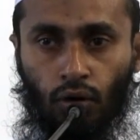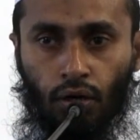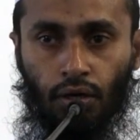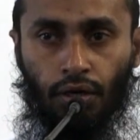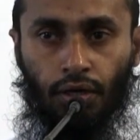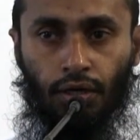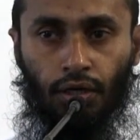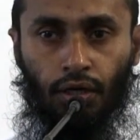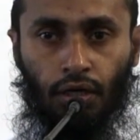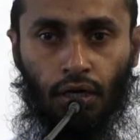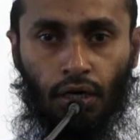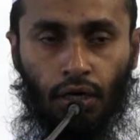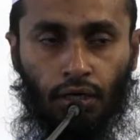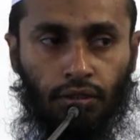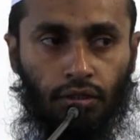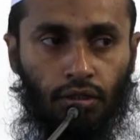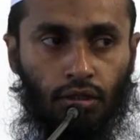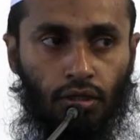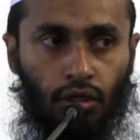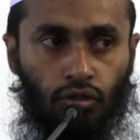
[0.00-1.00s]
وخير
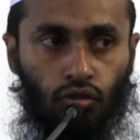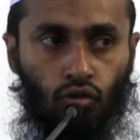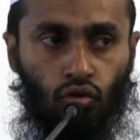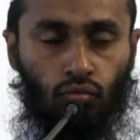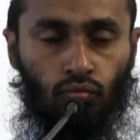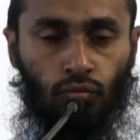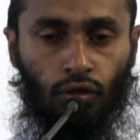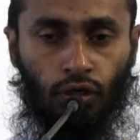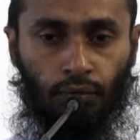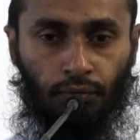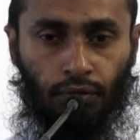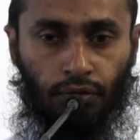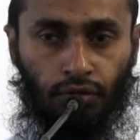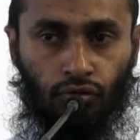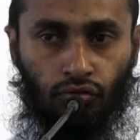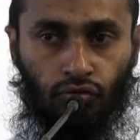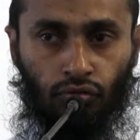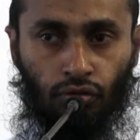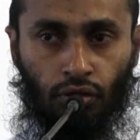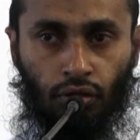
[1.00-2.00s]
الهدي هدي محمد
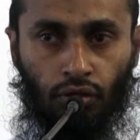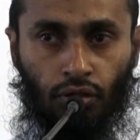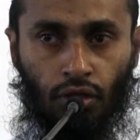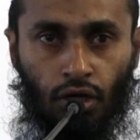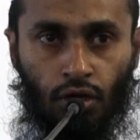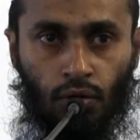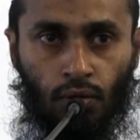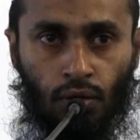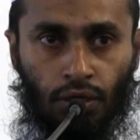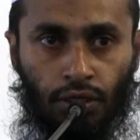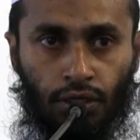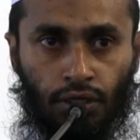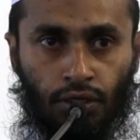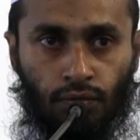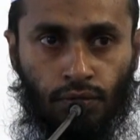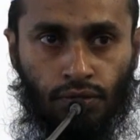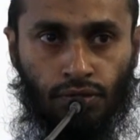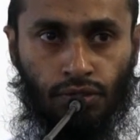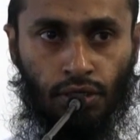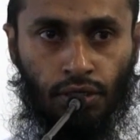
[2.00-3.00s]
صلى الله عليه
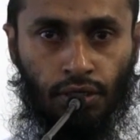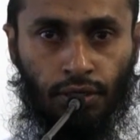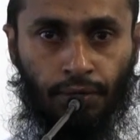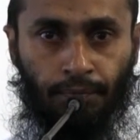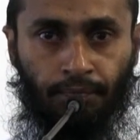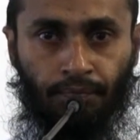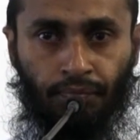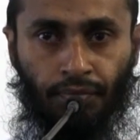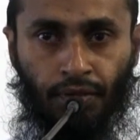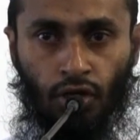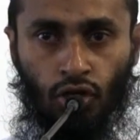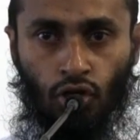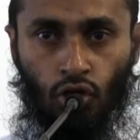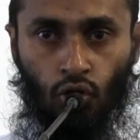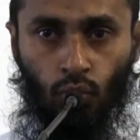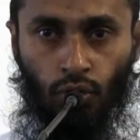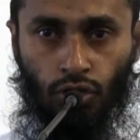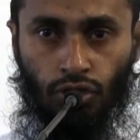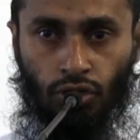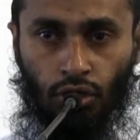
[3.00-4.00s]
وسلم
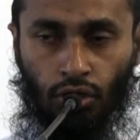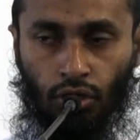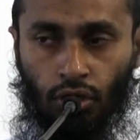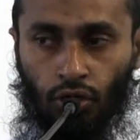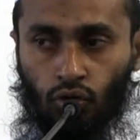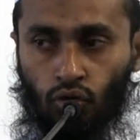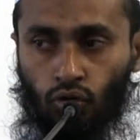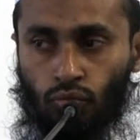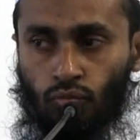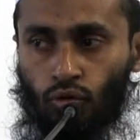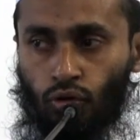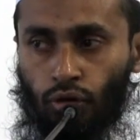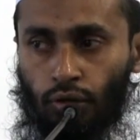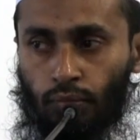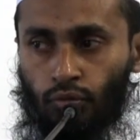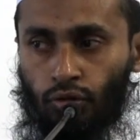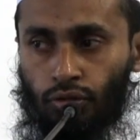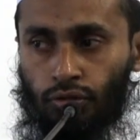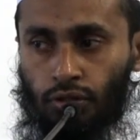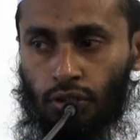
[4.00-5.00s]
وشر الأمور
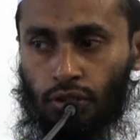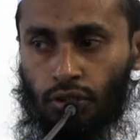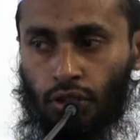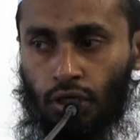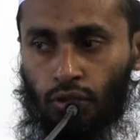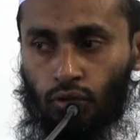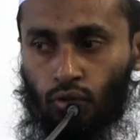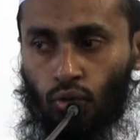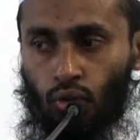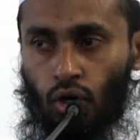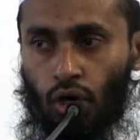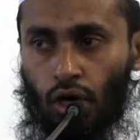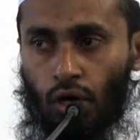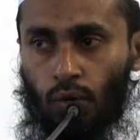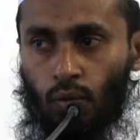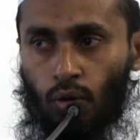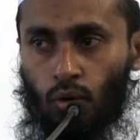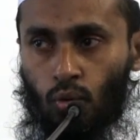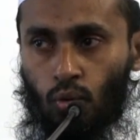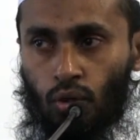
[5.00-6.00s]
محدثاتها
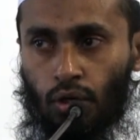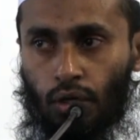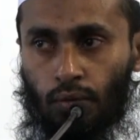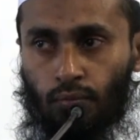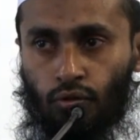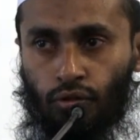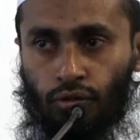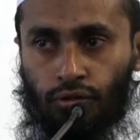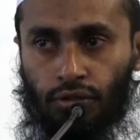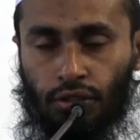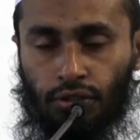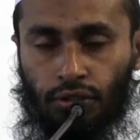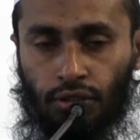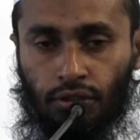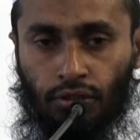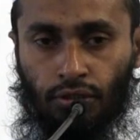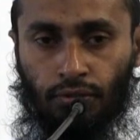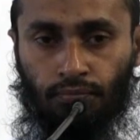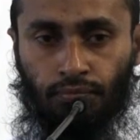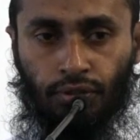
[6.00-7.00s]
وكل
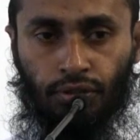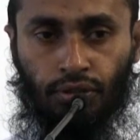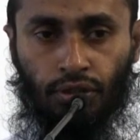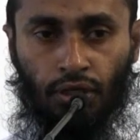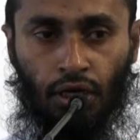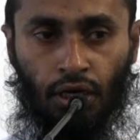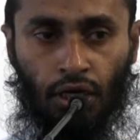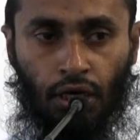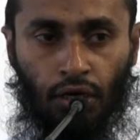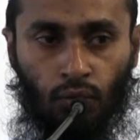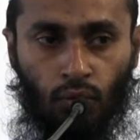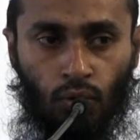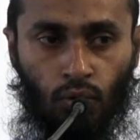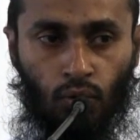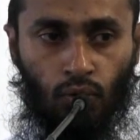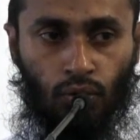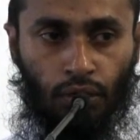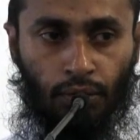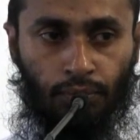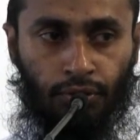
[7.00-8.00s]
محدثة بدعة
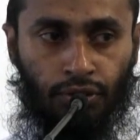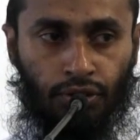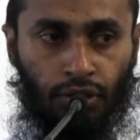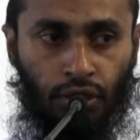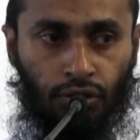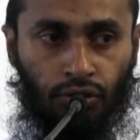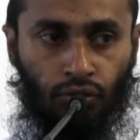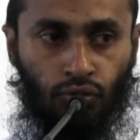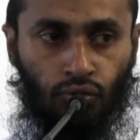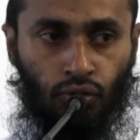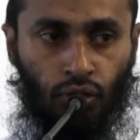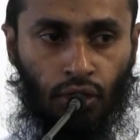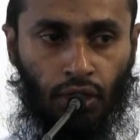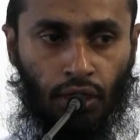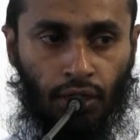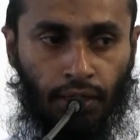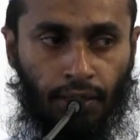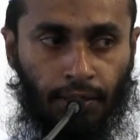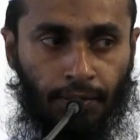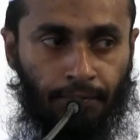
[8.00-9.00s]
وكل بدعة
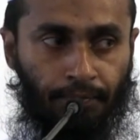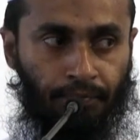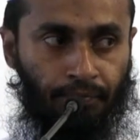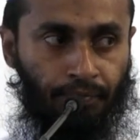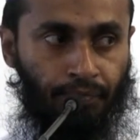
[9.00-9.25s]
ضلالة